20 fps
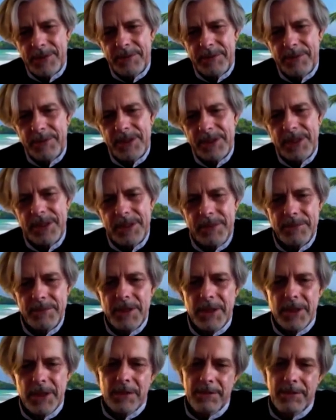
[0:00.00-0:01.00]
Poza tym,
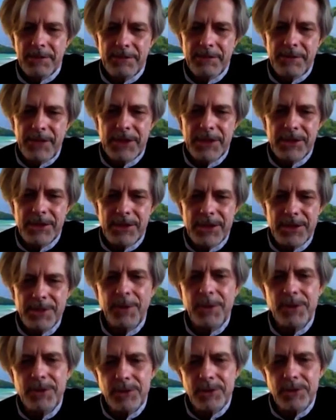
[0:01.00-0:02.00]
wasz
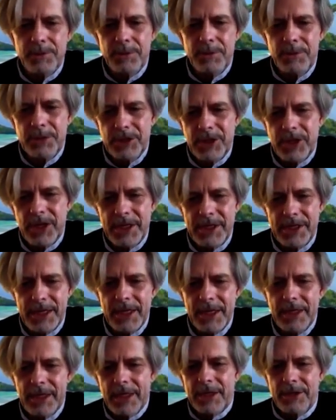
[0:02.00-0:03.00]
sposób myślenia